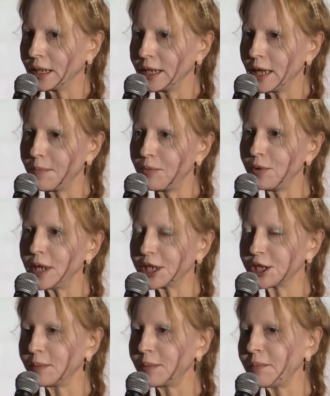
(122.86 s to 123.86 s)
il n'a plus
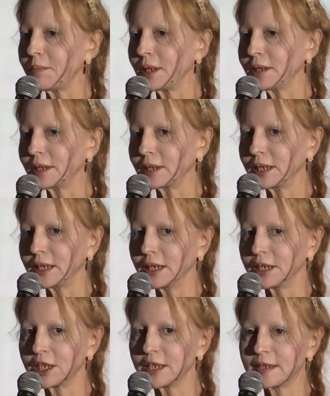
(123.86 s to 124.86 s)
lâché ma main
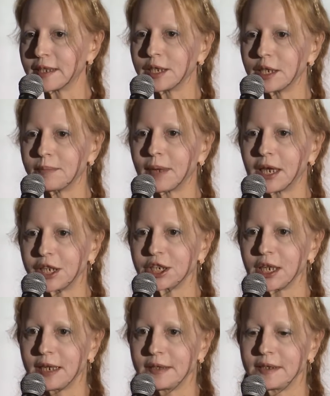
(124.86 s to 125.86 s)
et j'ai essayé de ne pas
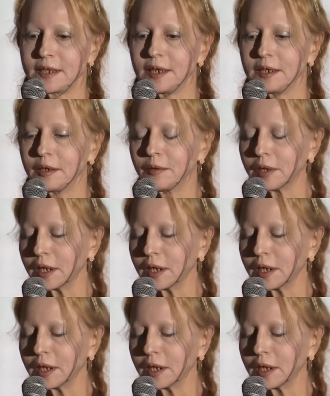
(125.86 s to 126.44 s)
lâcher la sienne.